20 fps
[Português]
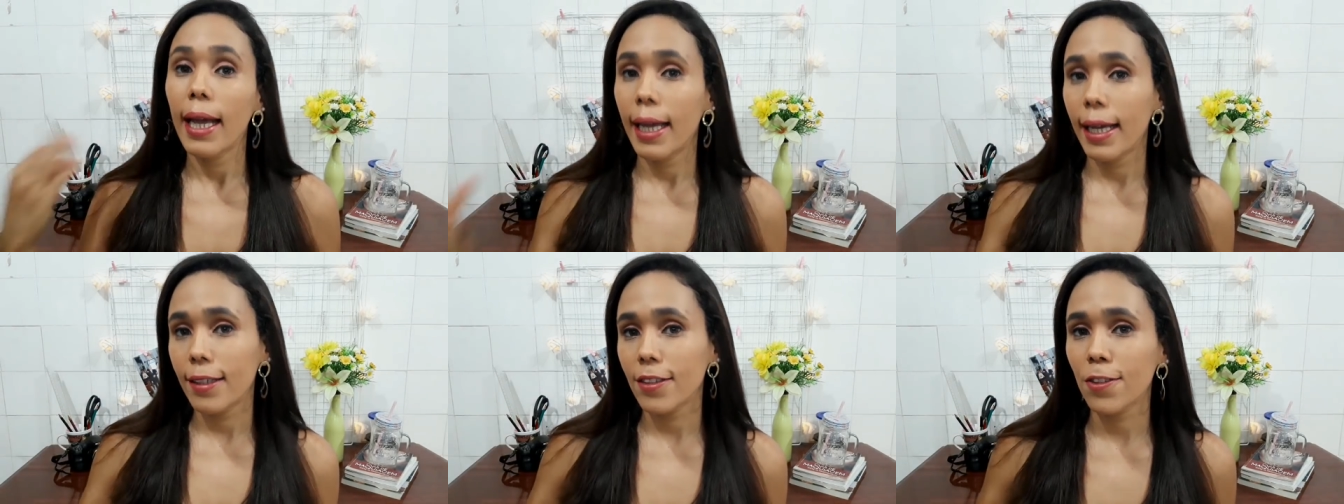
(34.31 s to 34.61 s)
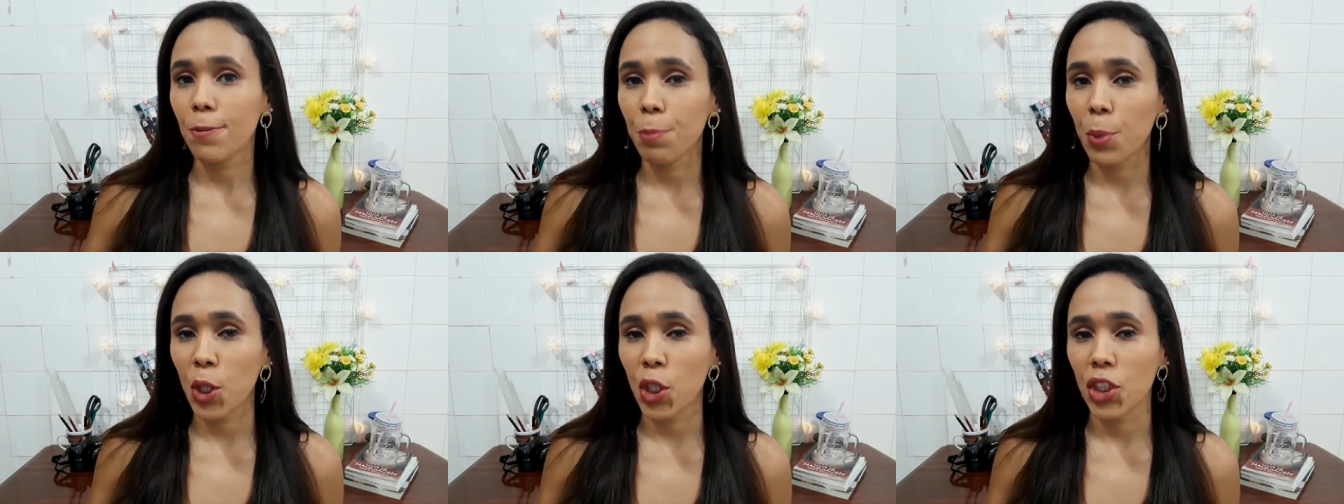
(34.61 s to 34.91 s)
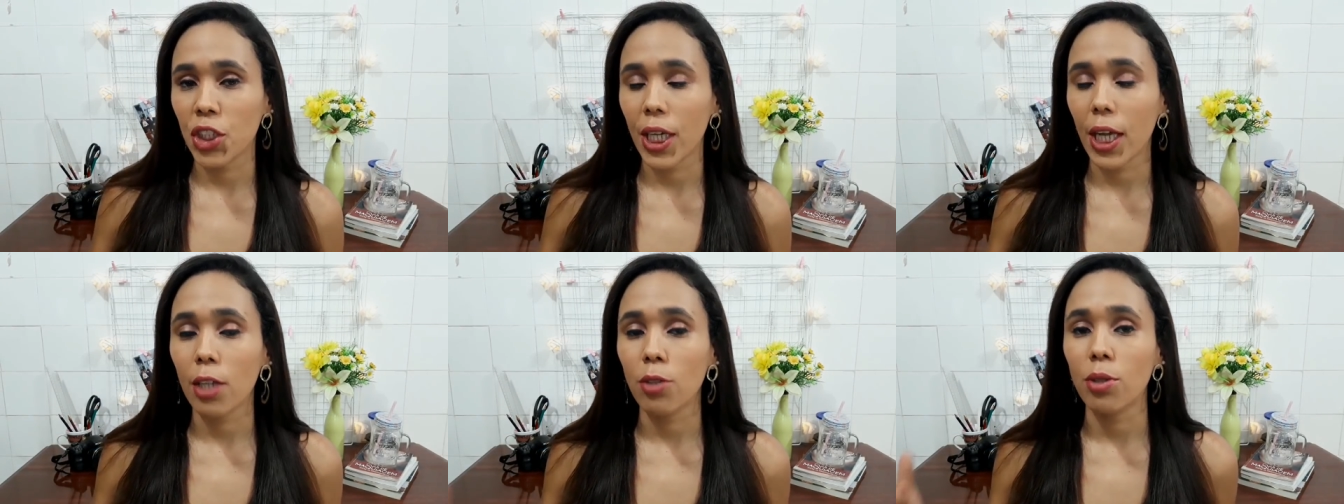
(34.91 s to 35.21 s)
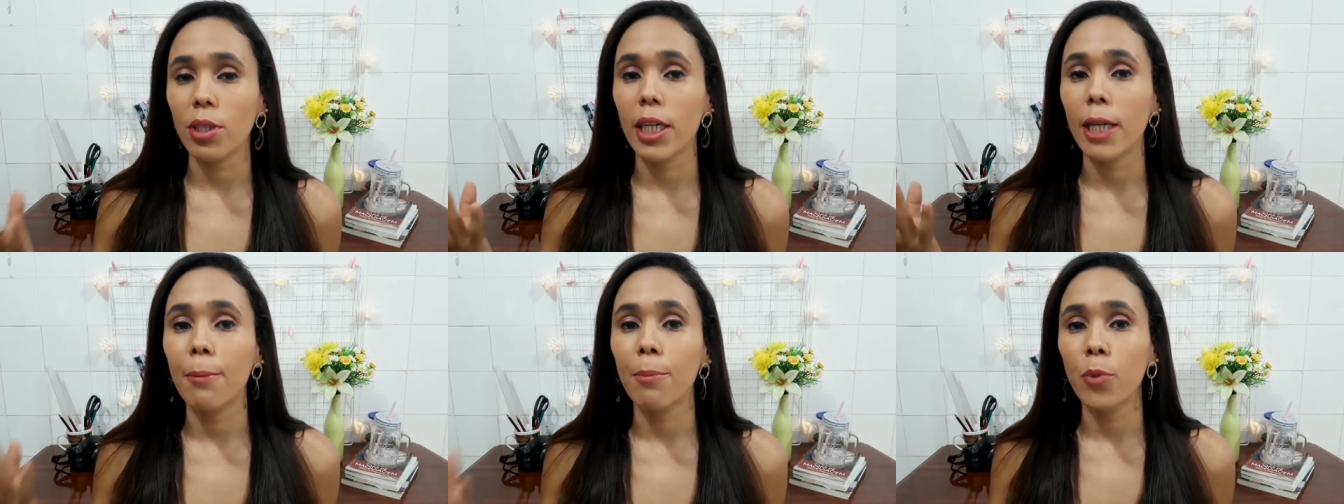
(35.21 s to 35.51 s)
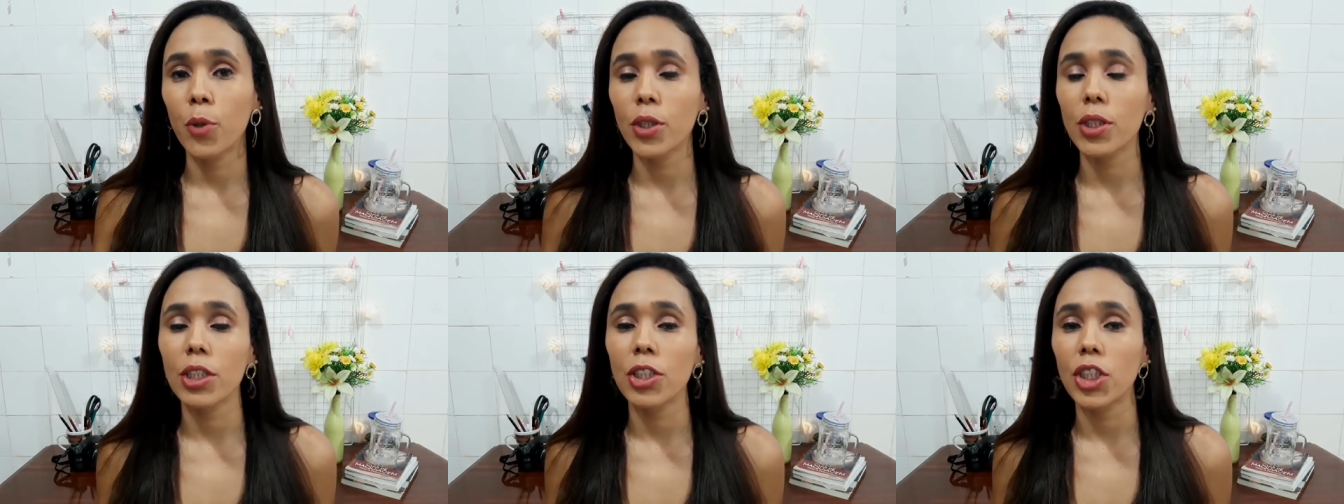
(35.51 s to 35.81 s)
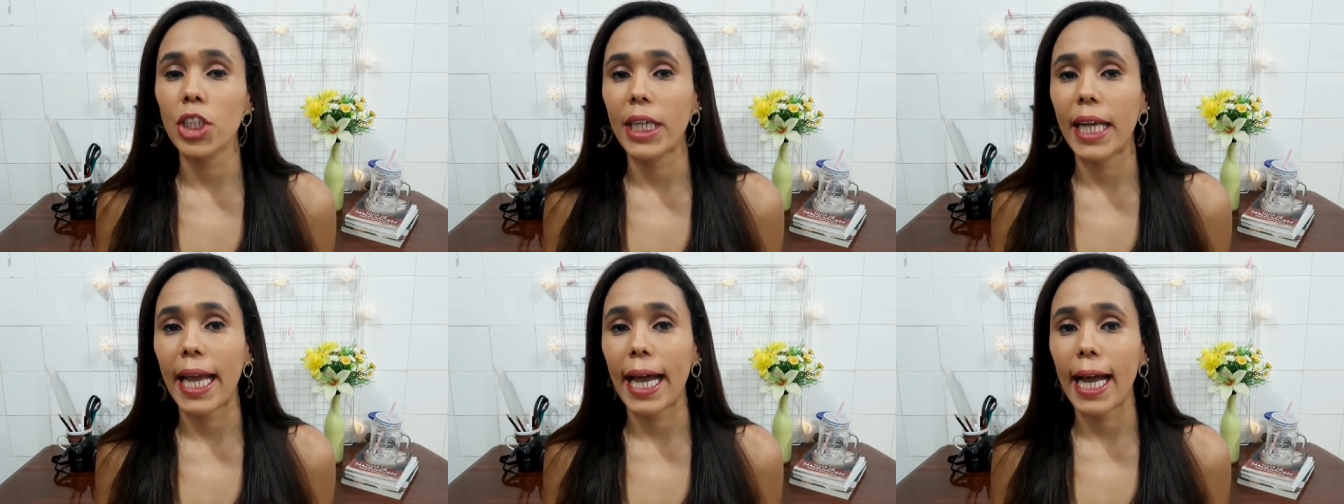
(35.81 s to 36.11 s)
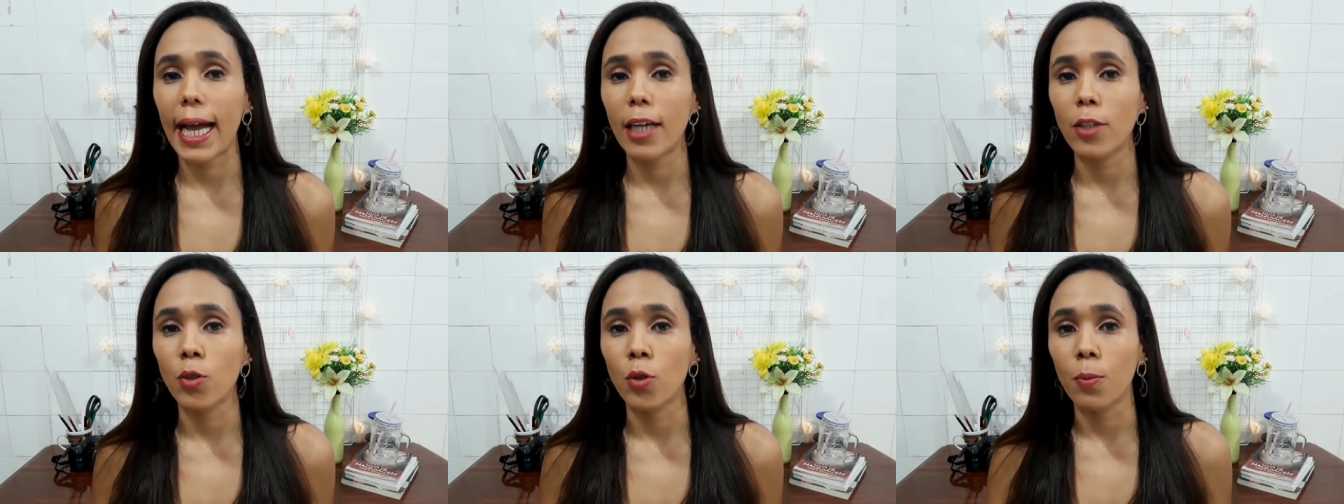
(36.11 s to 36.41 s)
Esse projeto ele é muito
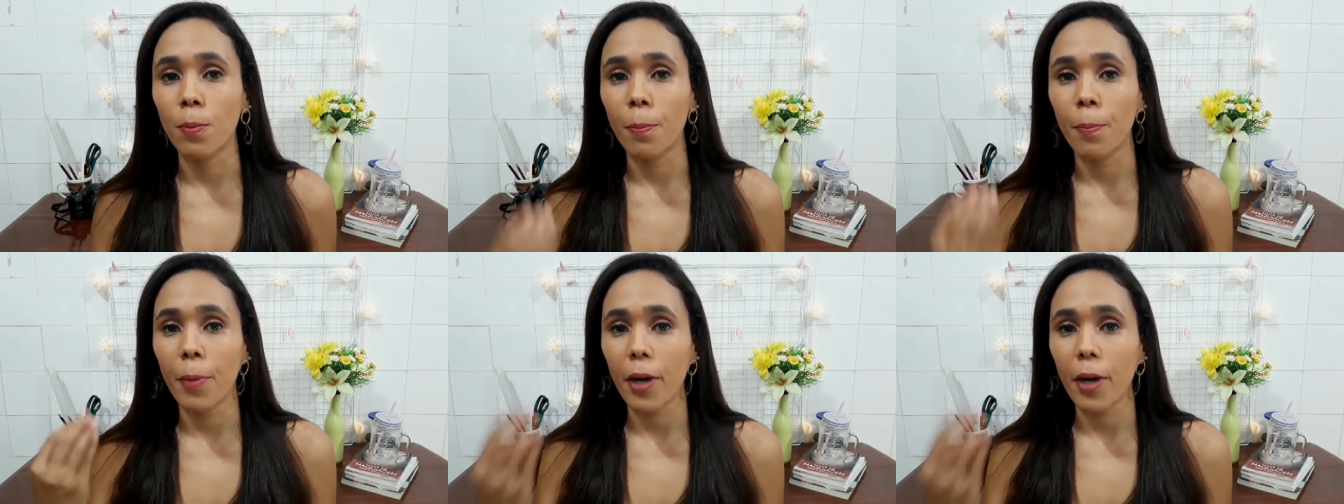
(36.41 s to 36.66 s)
indicado